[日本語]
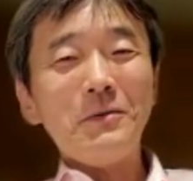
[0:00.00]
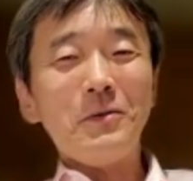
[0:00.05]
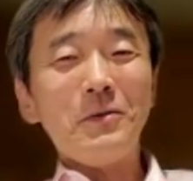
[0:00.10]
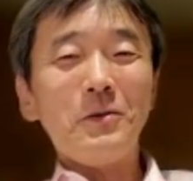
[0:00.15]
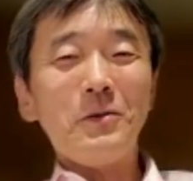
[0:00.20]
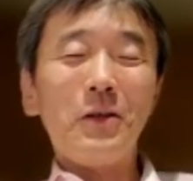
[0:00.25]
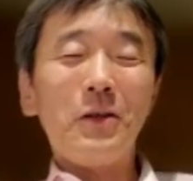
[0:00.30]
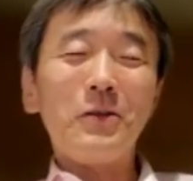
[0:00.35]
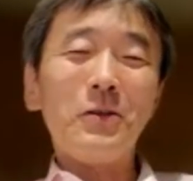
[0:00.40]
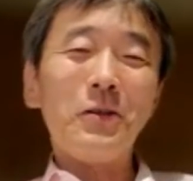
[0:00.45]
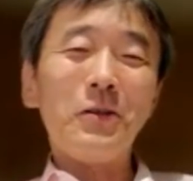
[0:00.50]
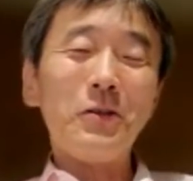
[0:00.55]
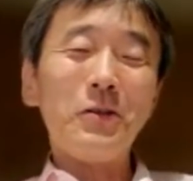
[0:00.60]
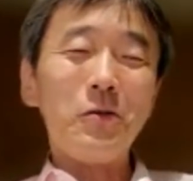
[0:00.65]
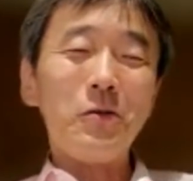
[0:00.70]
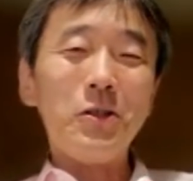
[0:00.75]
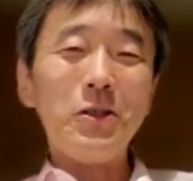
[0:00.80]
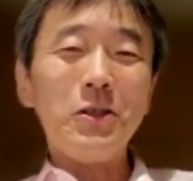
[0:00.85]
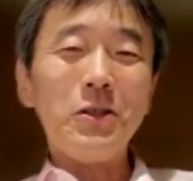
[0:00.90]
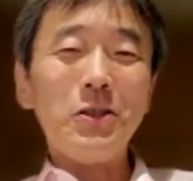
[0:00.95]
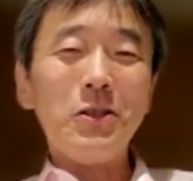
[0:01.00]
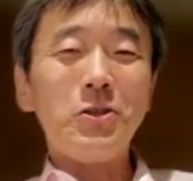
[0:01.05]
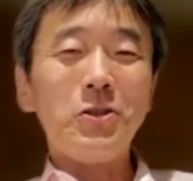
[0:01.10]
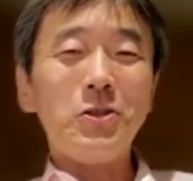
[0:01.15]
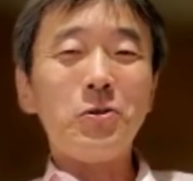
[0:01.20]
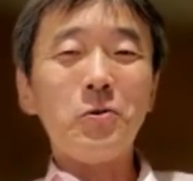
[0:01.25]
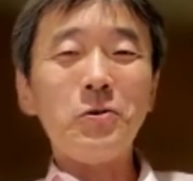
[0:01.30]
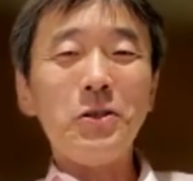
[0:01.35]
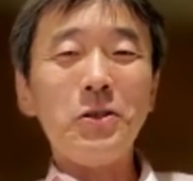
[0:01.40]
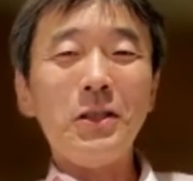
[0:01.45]
ななんだろう、一
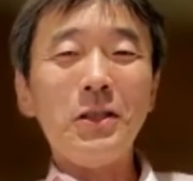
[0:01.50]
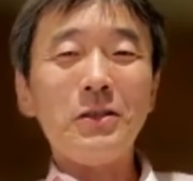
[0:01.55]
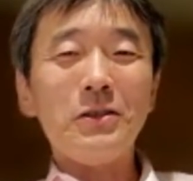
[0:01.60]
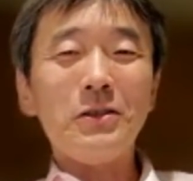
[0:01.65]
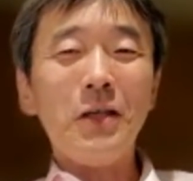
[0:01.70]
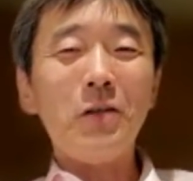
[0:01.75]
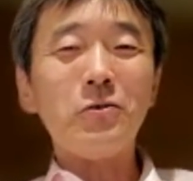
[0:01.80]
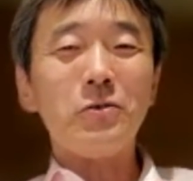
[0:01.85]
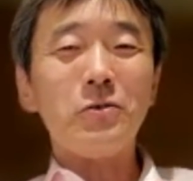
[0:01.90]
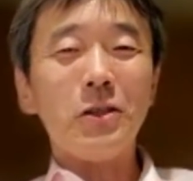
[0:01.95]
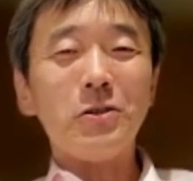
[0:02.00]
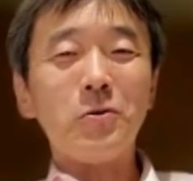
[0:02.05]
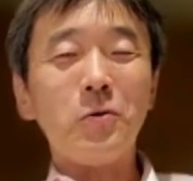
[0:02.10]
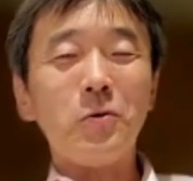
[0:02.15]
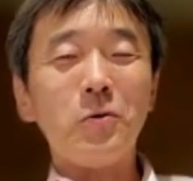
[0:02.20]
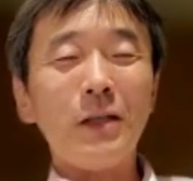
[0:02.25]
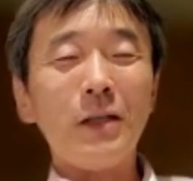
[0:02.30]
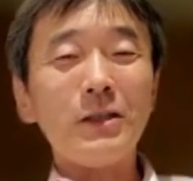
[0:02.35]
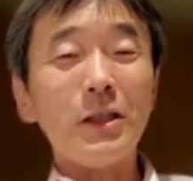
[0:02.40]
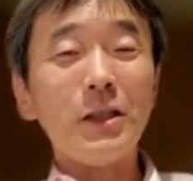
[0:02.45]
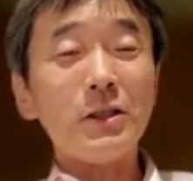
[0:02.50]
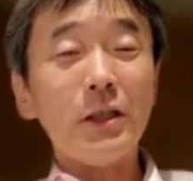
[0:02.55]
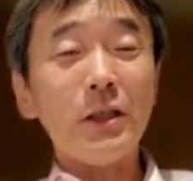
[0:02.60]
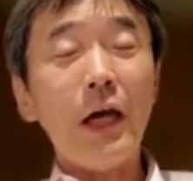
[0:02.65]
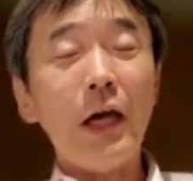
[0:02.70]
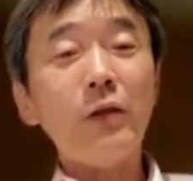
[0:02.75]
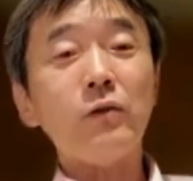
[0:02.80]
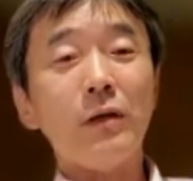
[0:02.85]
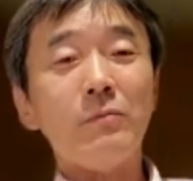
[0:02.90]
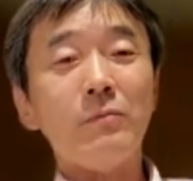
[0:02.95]
緒になるってそう簡単じゃ
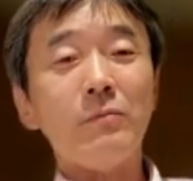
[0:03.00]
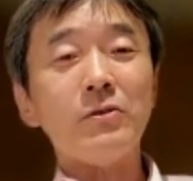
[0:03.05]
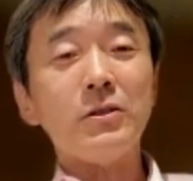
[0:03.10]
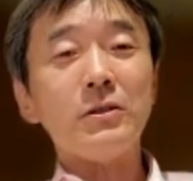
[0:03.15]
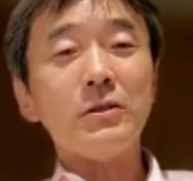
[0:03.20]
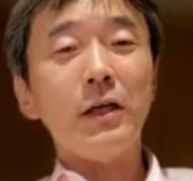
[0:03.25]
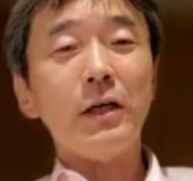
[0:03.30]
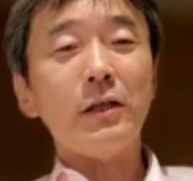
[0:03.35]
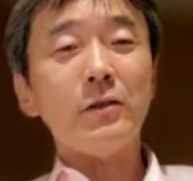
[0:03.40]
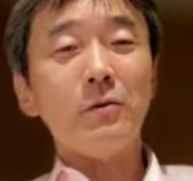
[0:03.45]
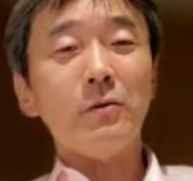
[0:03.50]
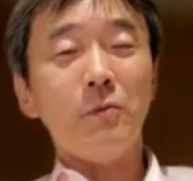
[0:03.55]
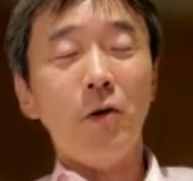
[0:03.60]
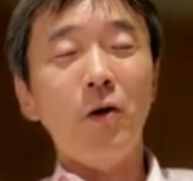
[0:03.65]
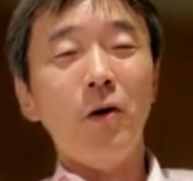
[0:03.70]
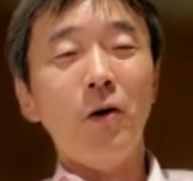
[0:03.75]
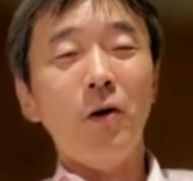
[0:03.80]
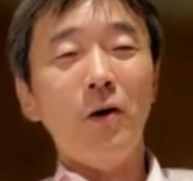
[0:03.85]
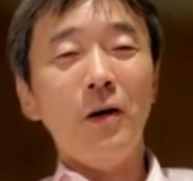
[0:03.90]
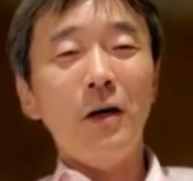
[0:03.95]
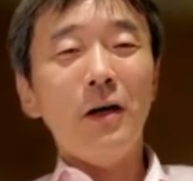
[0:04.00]
ないのかもしれないけども、うん